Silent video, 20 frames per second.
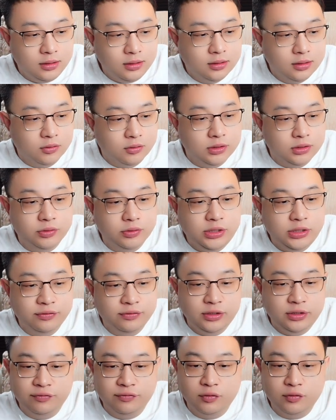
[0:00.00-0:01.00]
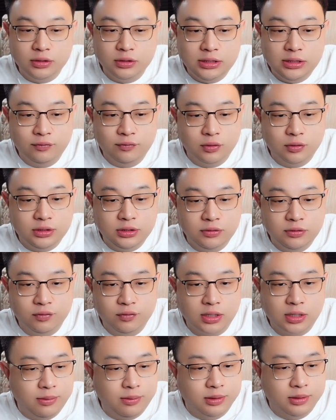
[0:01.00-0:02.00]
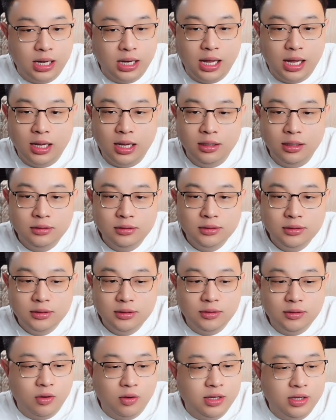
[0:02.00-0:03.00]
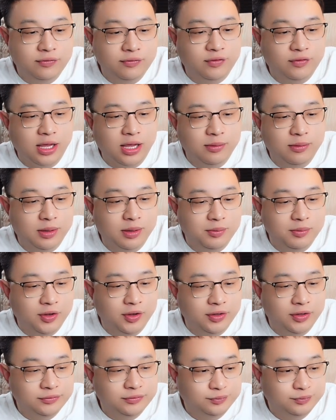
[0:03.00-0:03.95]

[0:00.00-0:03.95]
我义义父义父义父开播了，我看义父开播没有？